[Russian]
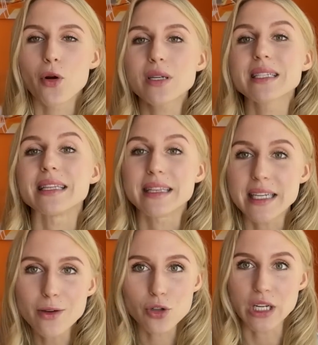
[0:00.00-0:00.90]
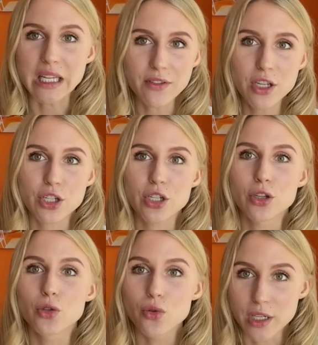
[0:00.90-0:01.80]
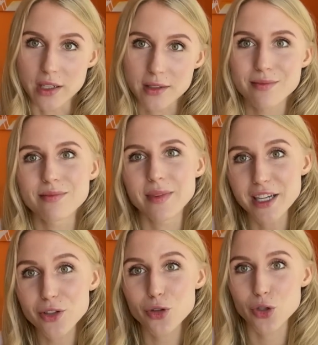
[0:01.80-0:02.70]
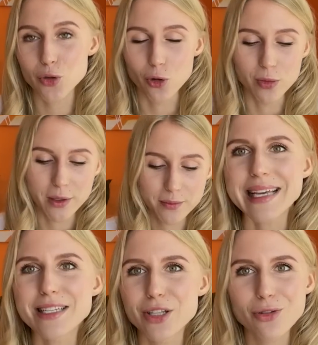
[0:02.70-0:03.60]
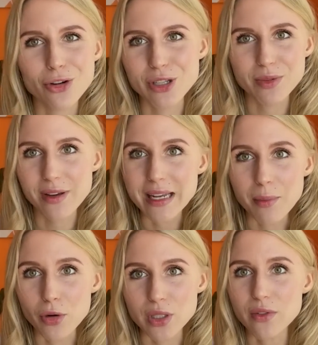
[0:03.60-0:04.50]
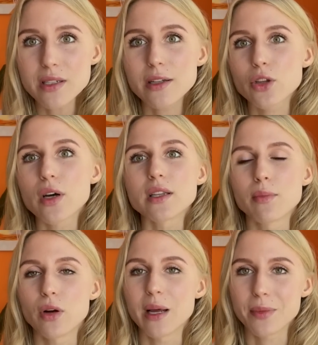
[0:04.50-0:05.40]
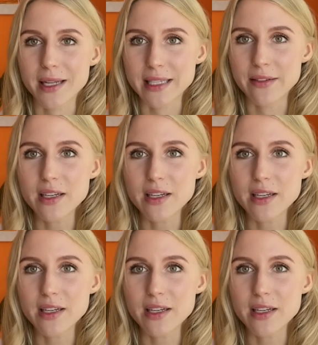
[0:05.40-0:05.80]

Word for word: просто ты уже не видишь других. Это очень удобно. Если ты не хочешь, чтобы твои работы видел, то это более платная